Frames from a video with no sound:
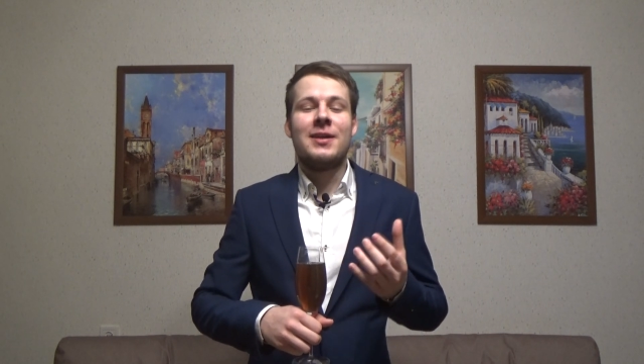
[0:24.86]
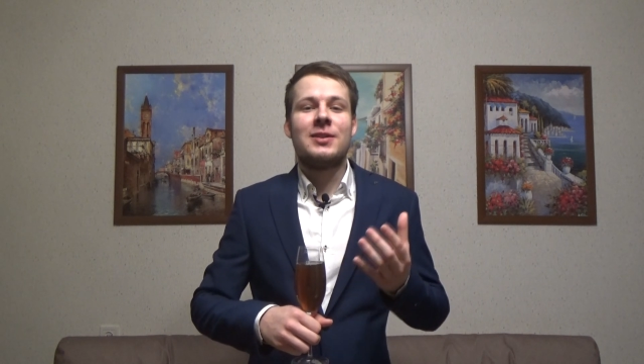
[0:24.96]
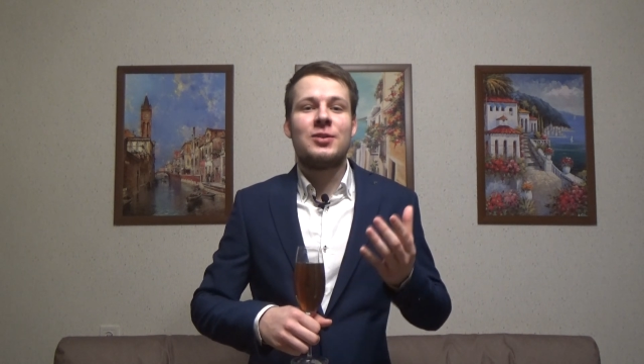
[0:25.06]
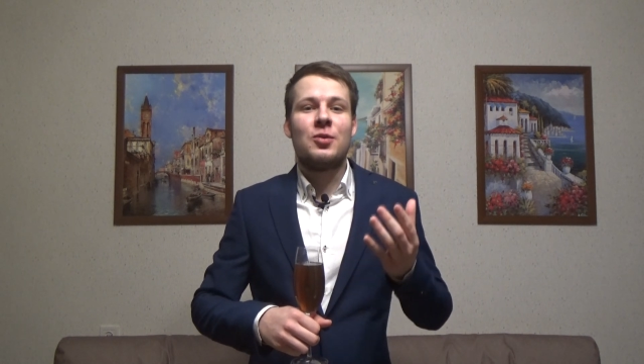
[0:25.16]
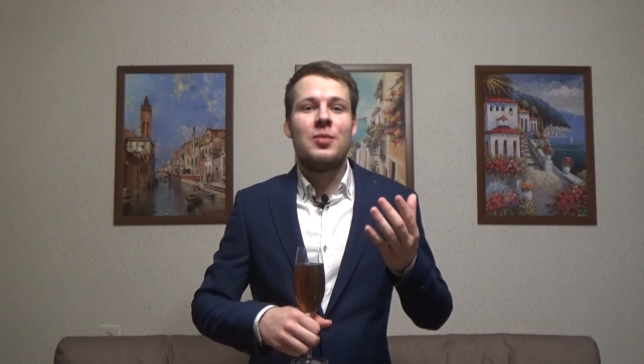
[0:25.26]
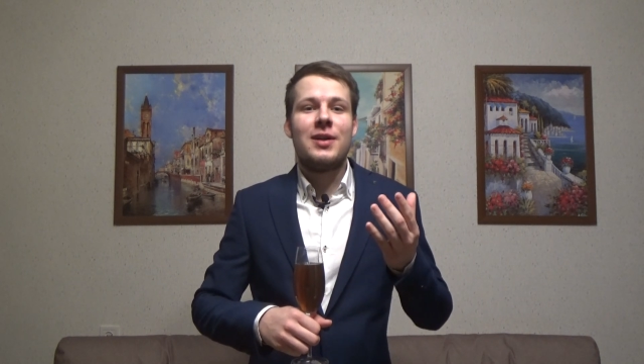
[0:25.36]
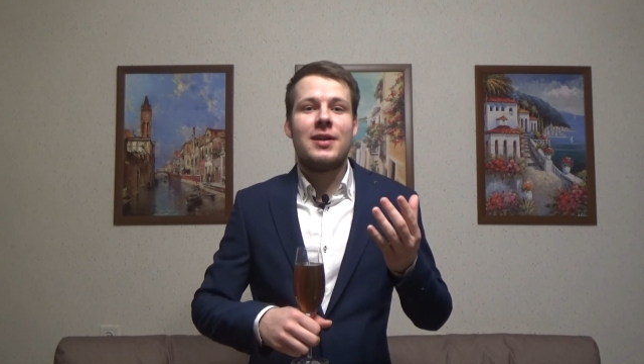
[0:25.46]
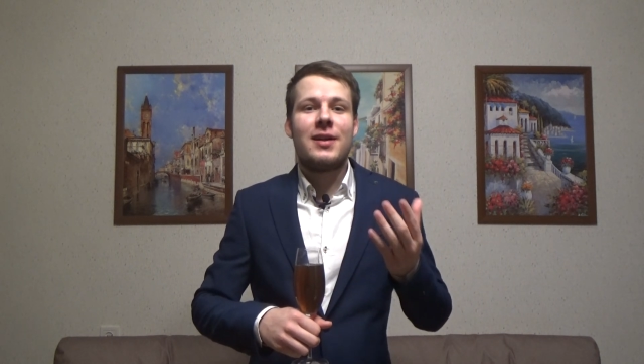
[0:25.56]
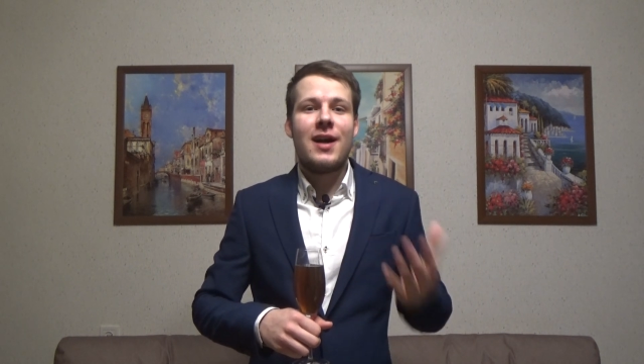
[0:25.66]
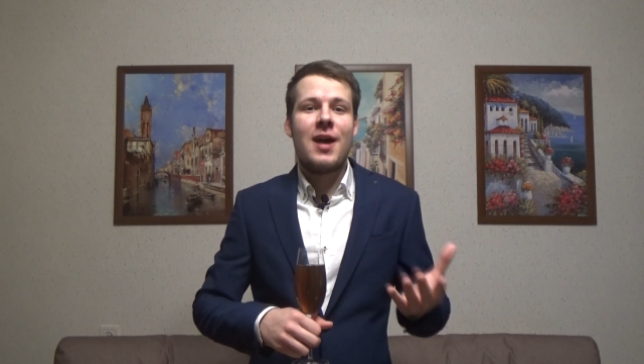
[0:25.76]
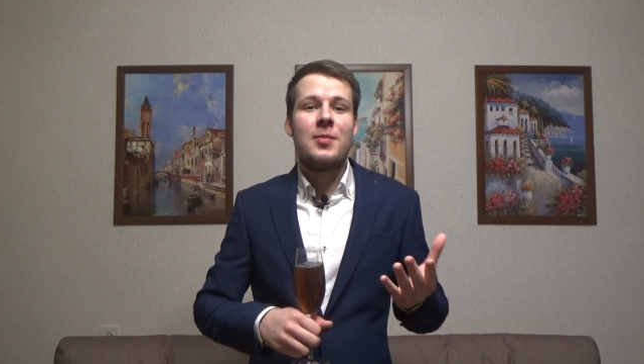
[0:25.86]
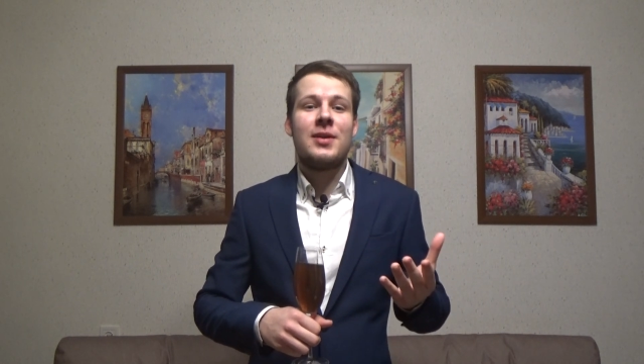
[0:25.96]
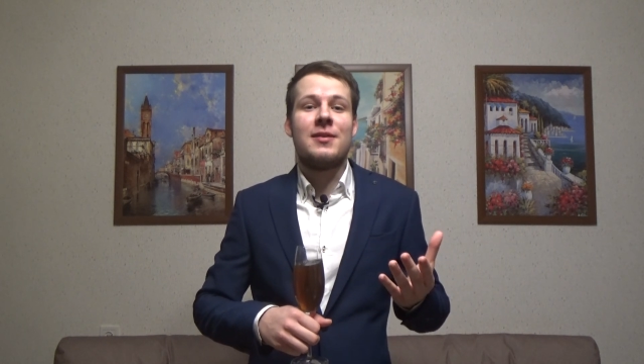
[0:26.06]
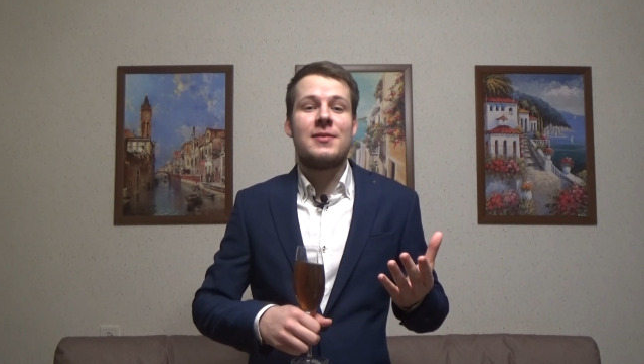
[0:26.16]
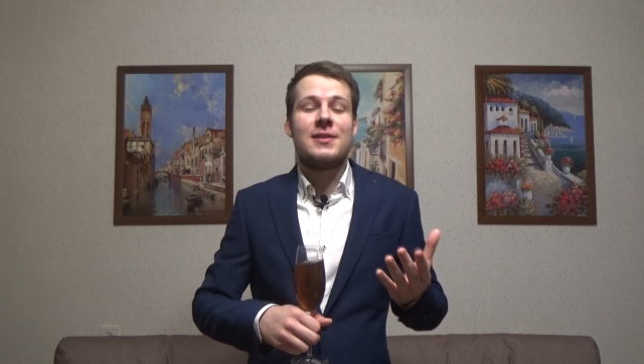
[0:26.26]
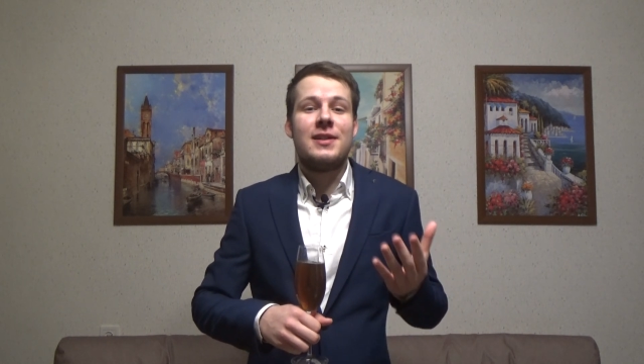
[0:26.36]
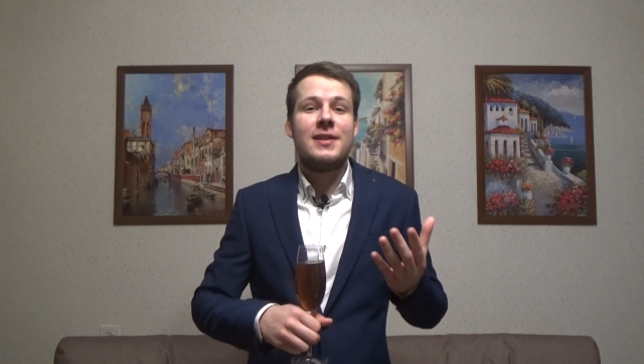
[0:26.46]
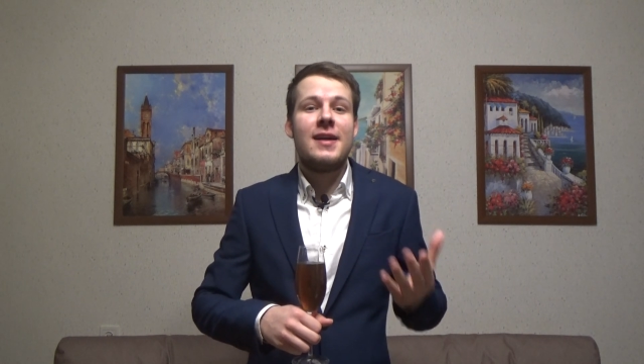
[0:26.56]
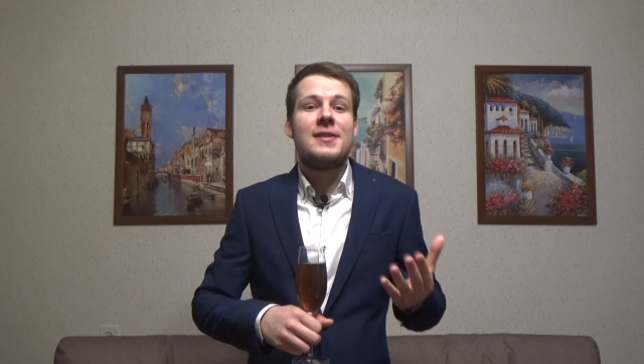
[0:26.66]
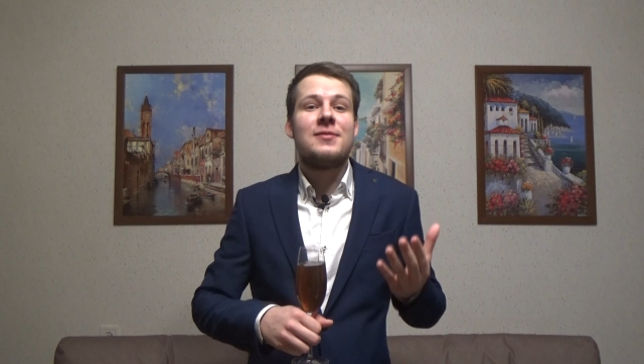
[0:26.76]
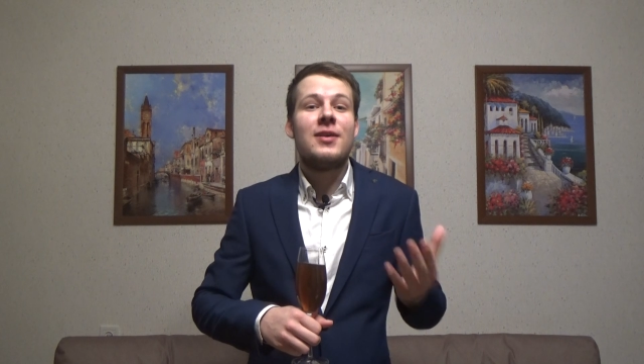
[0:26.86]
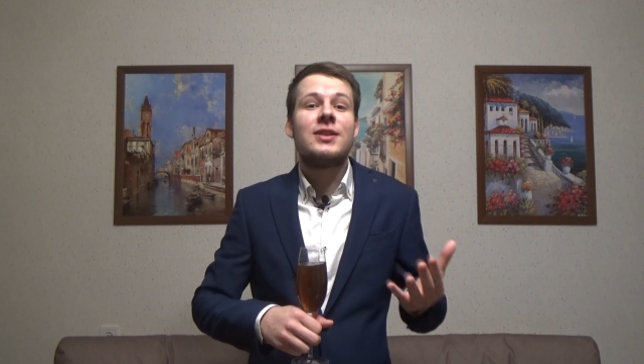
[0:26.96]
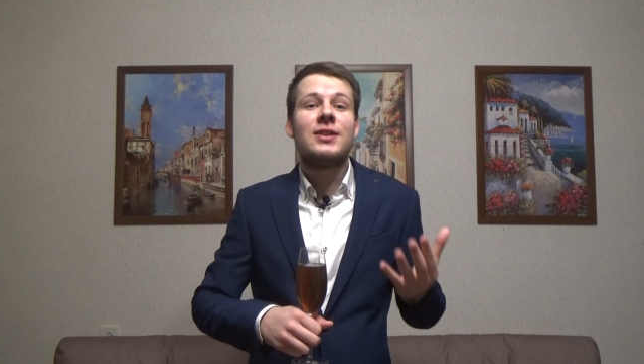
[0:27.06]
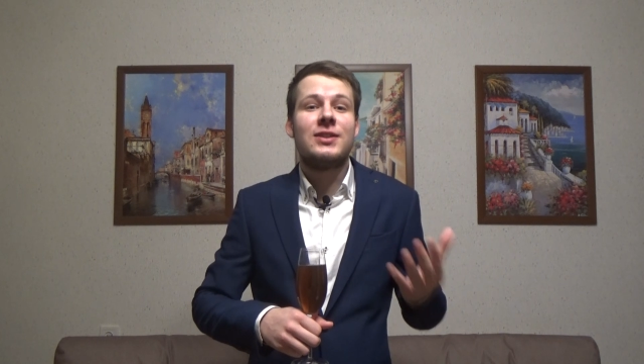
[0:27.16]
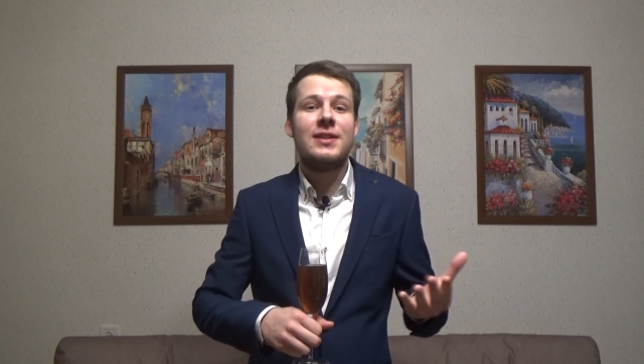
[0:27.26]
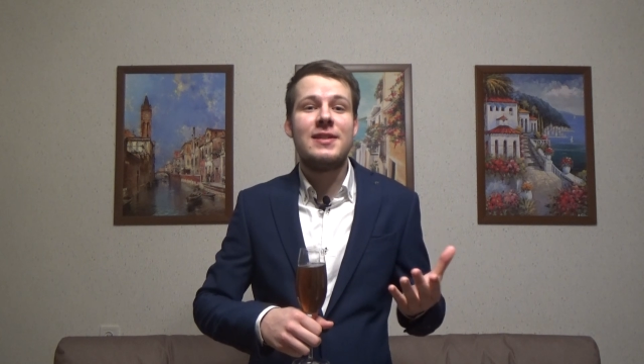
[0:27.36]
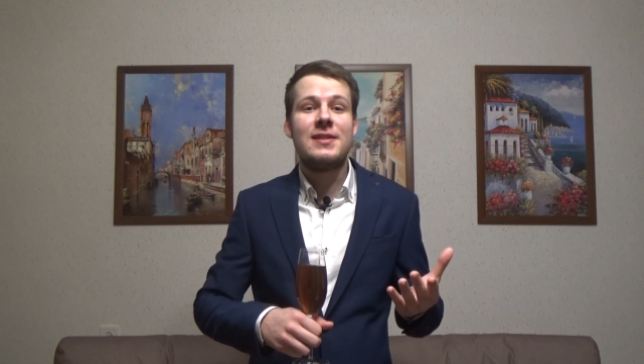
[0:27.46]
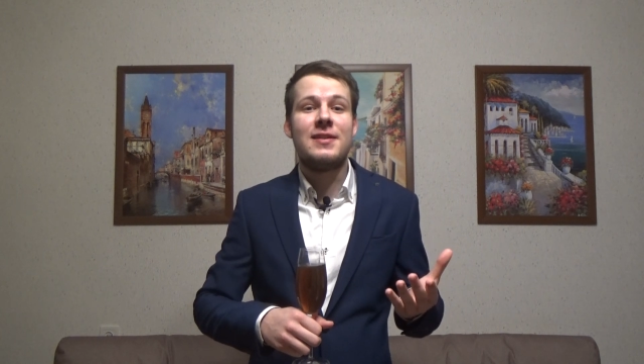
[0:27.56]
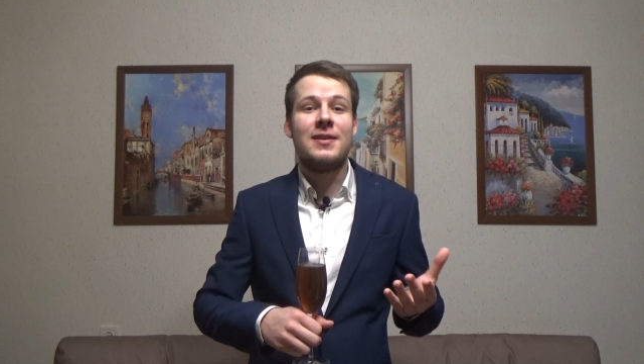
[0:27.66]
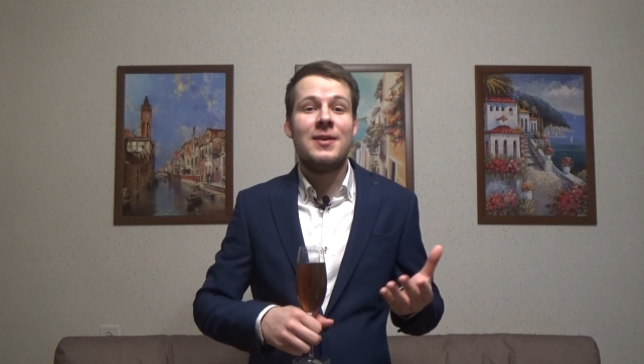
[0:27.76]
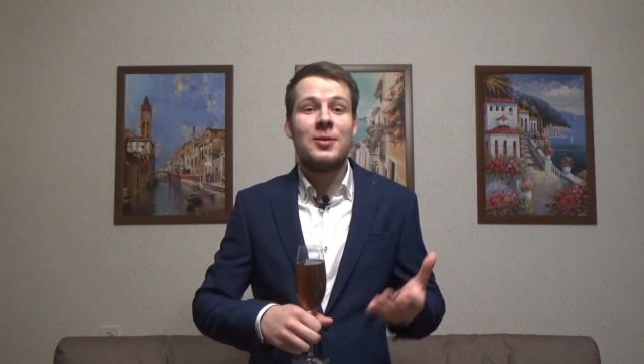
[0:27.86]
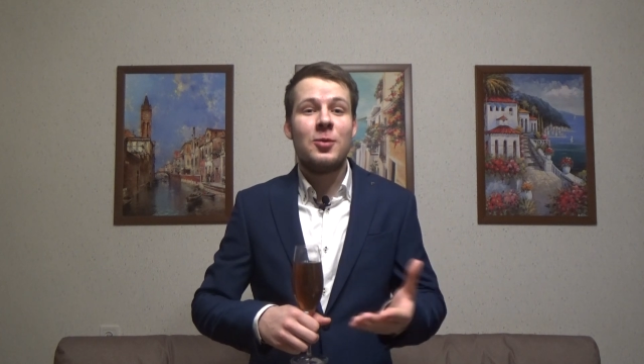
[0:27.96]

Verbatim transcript: чтобы камни встречались в вашей жизни